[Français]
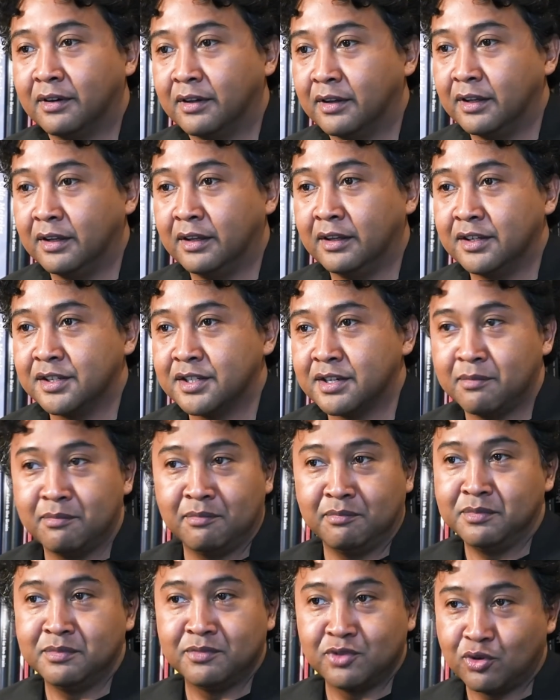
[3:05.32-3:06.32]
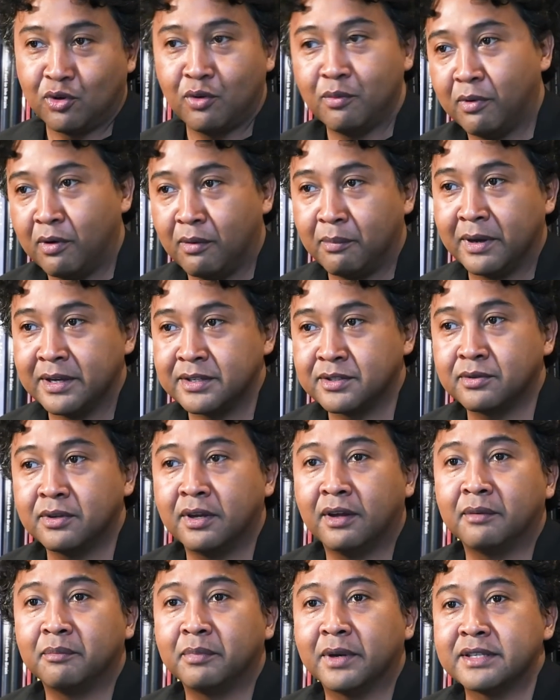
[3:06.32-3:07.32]
et je reprends presque,
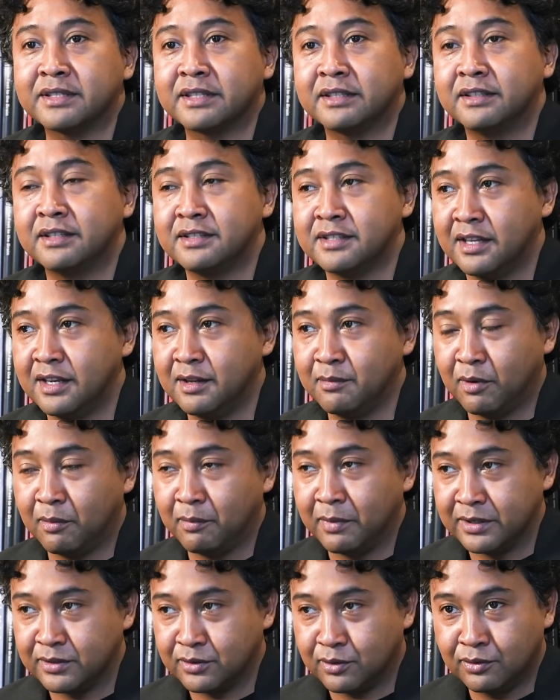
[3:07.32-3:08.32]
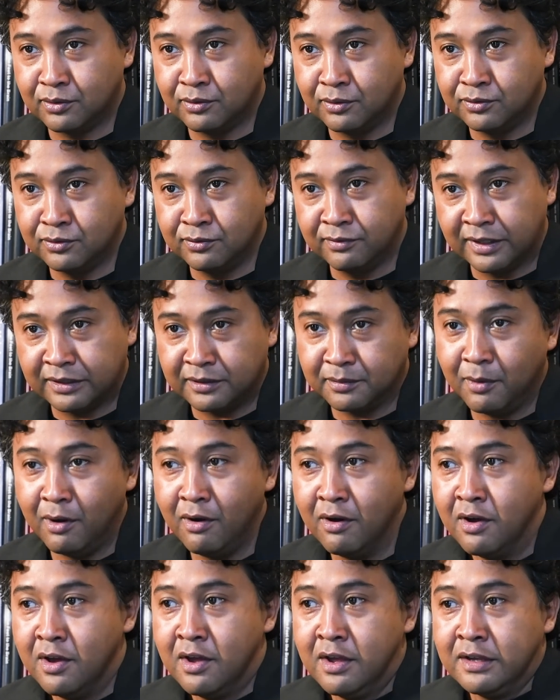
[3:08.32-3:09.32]
presque des éléments presque du vêtement,
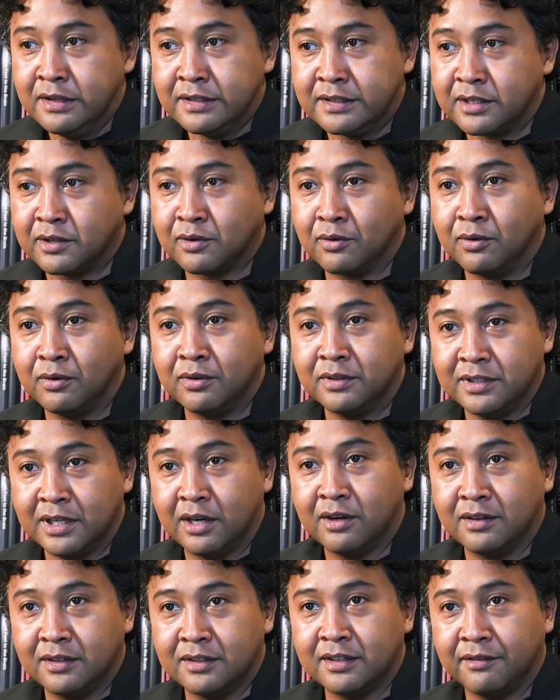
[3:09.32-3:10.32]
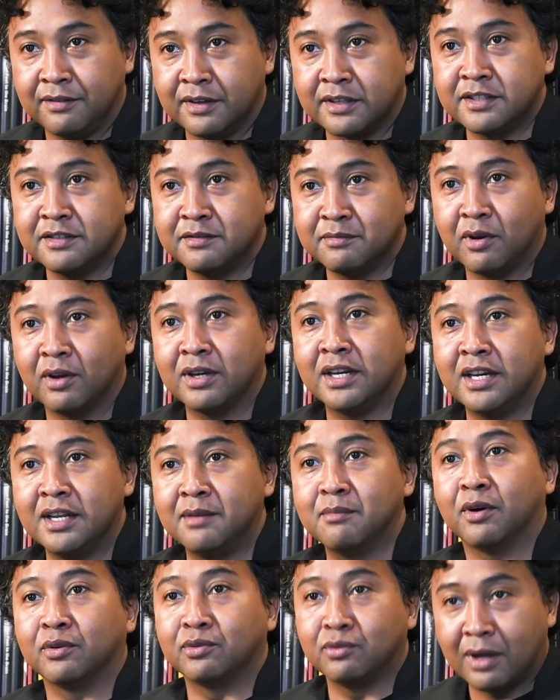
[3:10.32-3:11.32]
c'est qu'il y, y, a effectivement
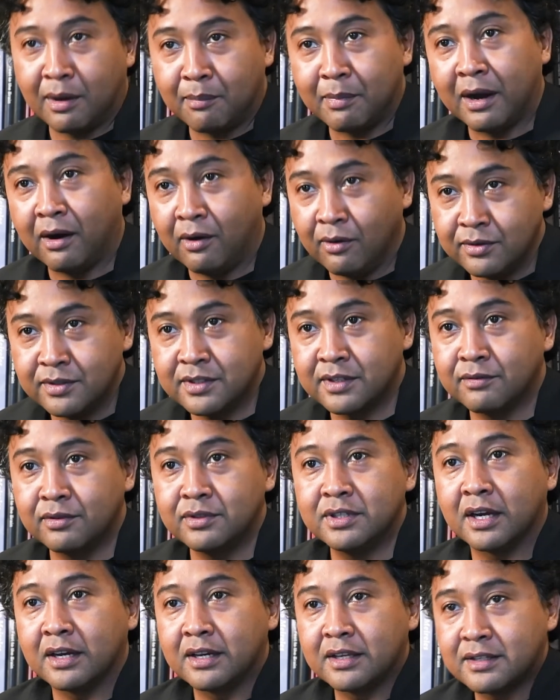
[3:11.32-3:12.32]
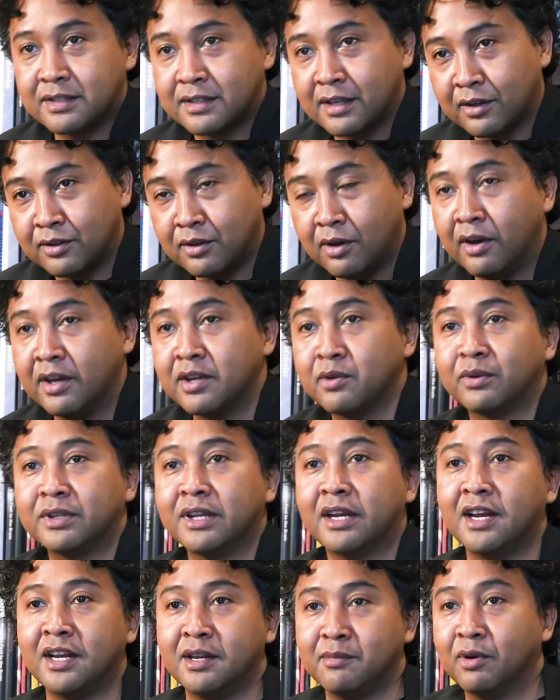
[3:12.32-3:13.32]
l'élément de l'apparence, ça veut dire l'extérieur, et on a
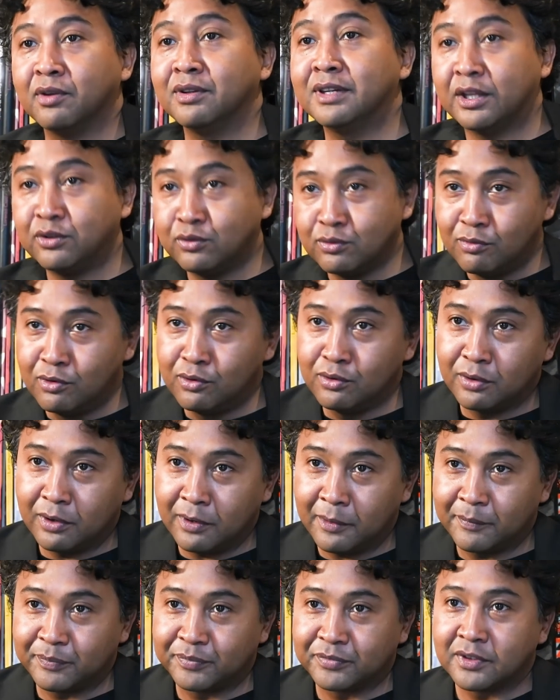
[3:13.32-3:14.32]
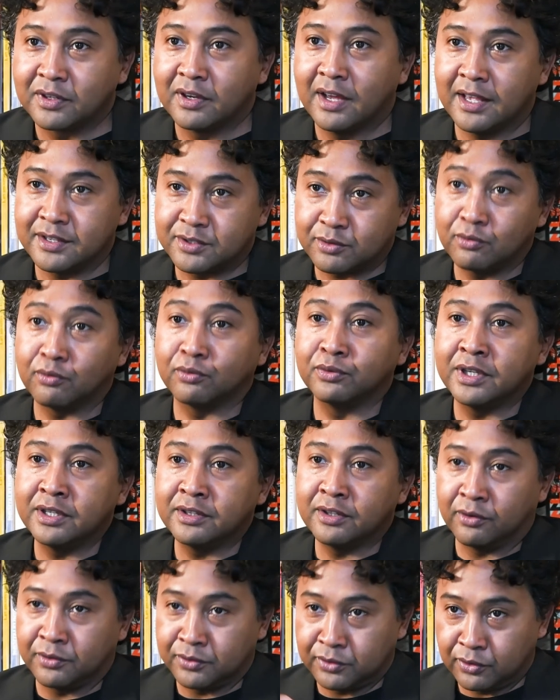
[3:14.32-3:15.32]
l'élément de la doublure. Est-ce qu'on est,
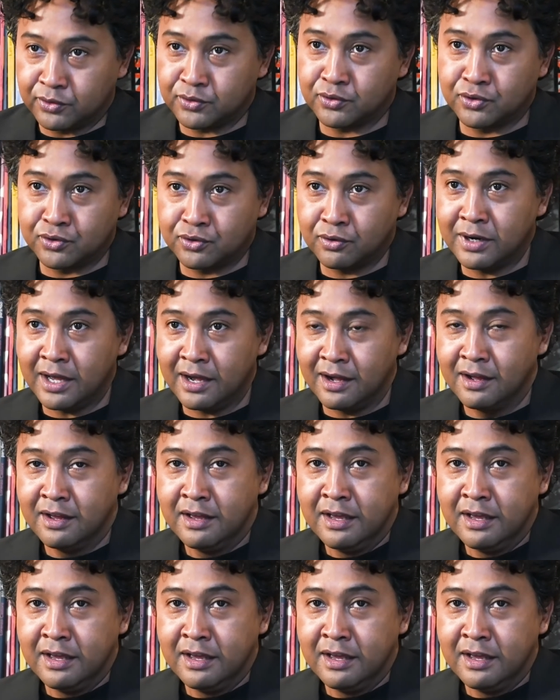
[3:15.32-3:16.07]
dans ce jeu-là